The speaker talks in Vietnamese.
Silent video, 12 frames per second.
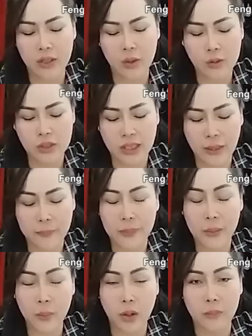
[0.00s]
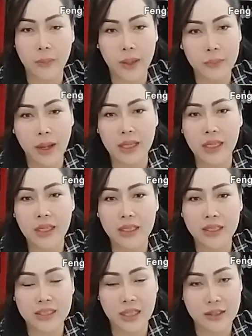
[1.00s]
không năm pi pon ở phải bay ní
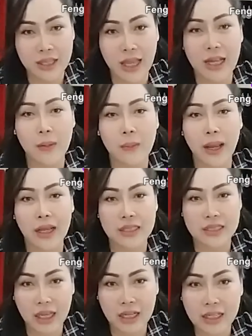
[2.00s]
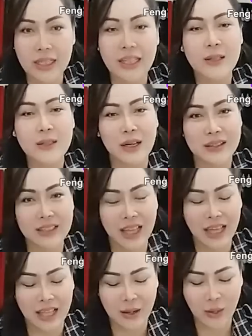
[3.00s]
cứ trâu ca cầm lăng chết trơ
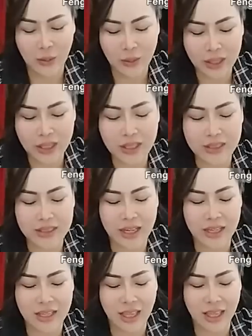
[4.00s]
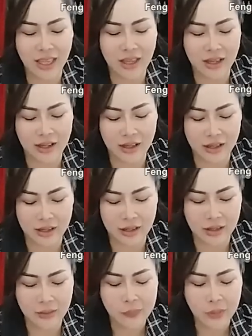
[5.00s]
ca lối trơ ca
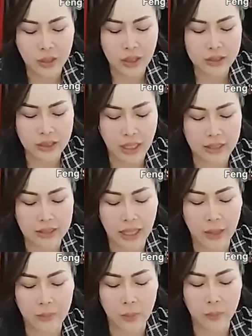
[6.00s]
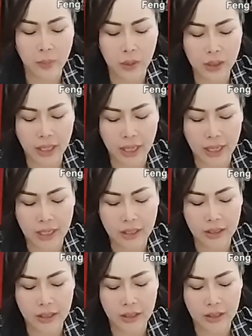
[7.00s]
ở thà thà mà pol
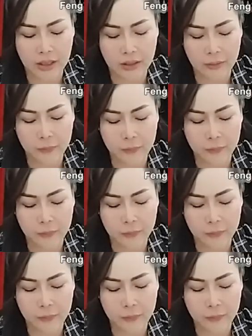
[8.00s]
khang ở